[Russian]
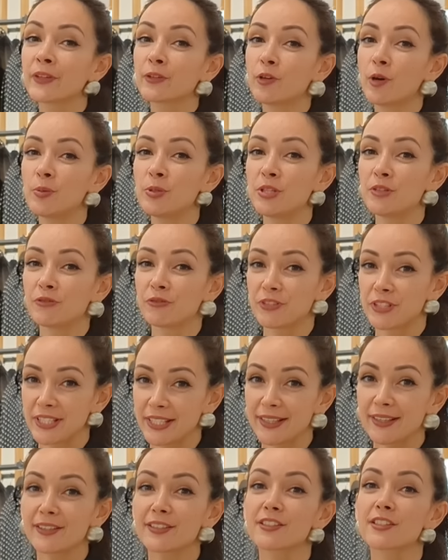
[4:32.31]
В общем,
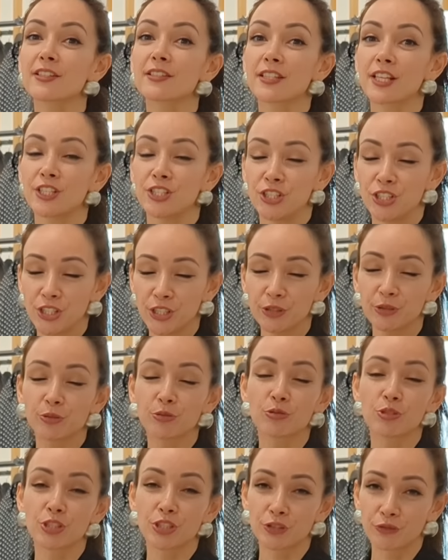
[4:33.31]
все за
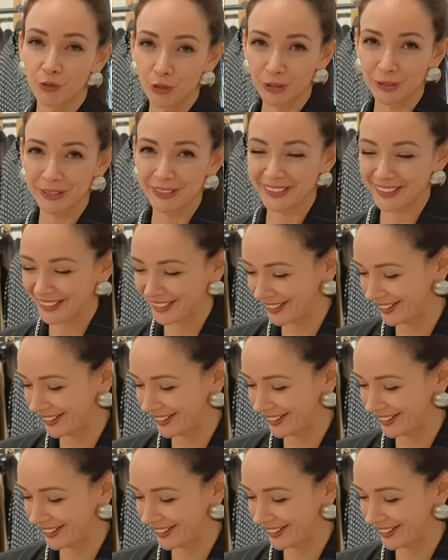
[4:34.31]
защиту животных.